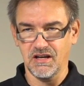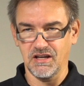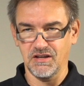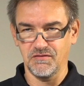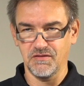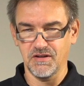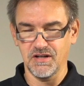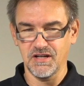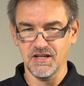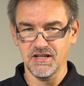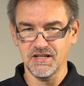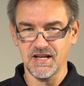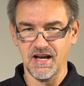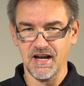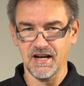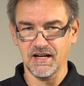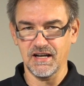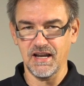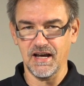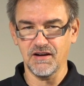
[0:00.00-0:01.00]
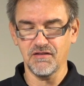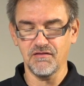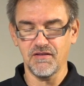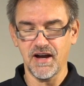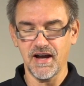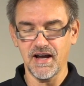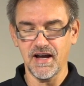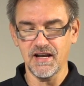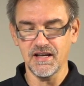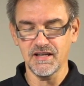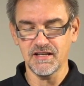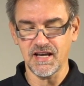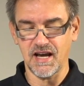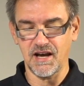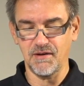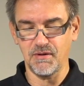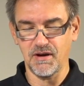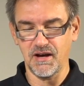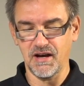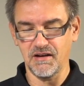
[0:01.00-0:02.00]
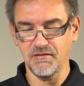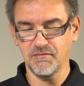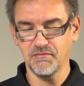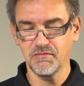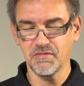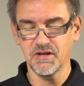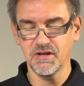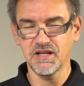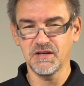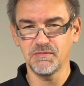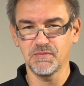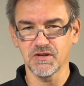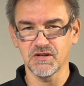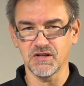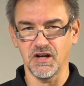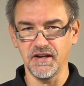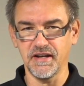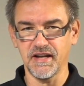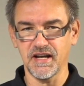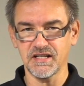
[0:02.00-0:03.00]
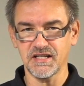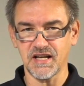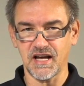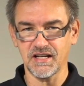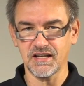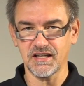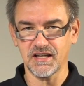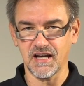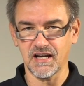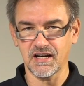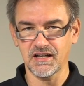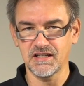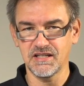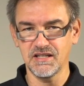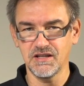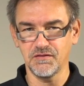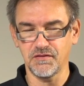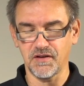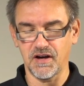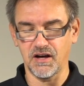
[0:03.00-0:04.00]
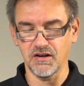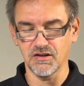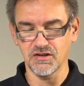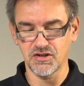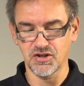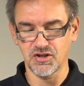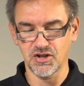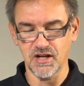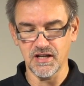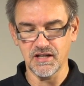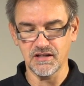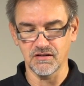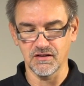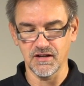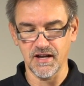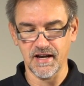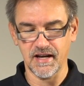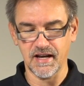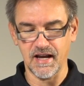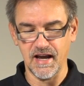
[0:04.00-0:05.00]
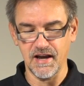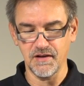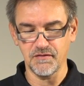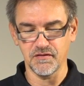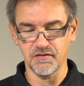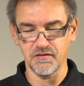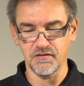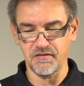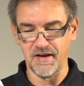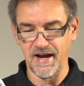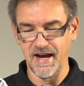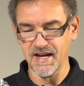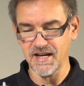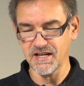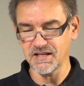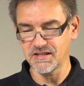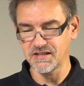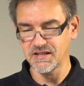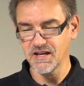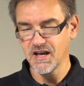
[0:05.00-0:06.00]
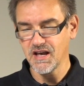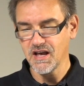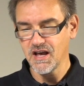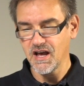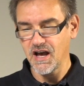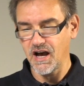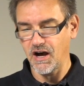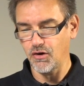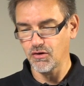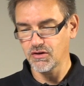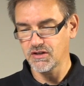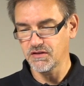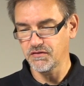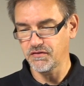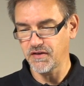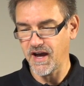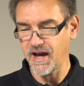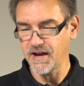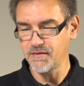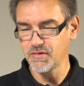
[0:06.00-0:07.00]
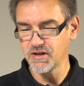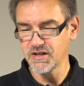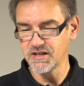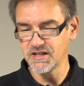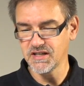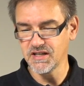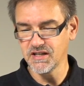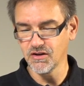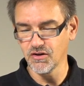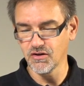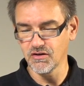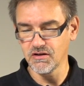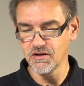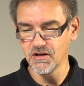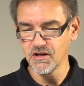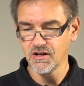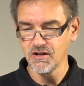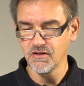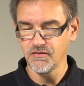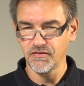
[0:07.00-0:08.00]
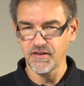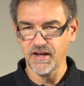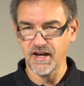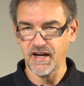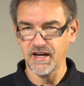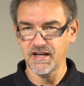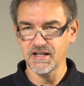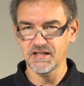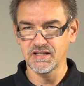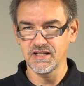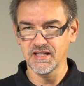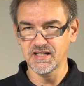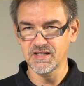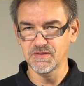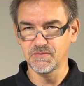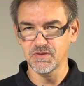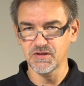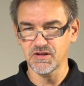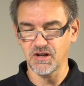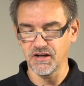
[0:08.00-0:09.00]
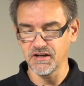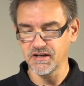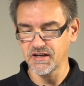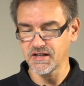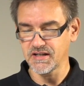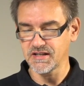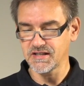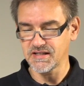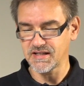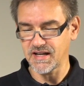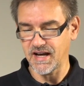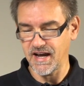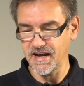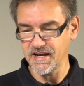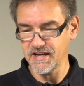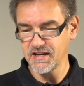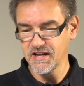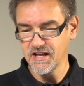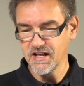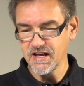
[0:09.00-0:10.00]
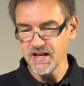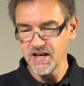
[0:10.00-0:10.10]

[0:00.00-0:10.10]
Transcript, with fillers: ich will nicht sagen langweilig, aber nicht besonders attraktiv aus, schlicht und ergreifend weiß. Auch die Fernbedienung, da ist nichts Besonderes dran.